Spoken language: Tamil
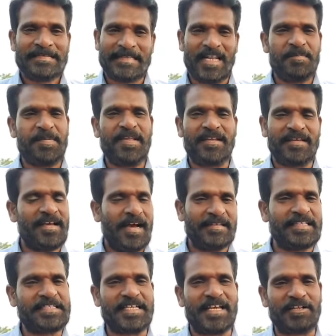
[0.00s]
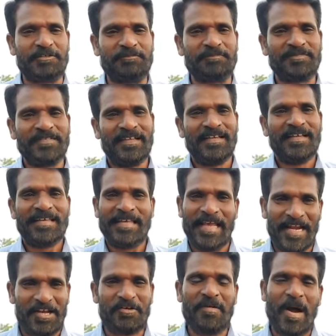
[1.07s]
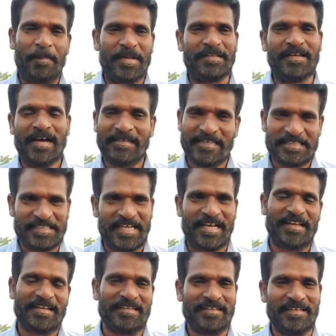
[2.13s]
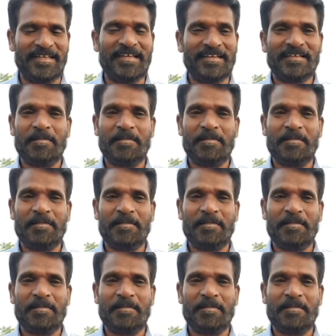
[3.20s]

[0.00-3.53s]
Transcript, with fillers: சில பேருக்கு அதிர்ச்சியா இருக்கும் எனக்கும் அப்படிதான் அதிர்ச்சியா இருந்தது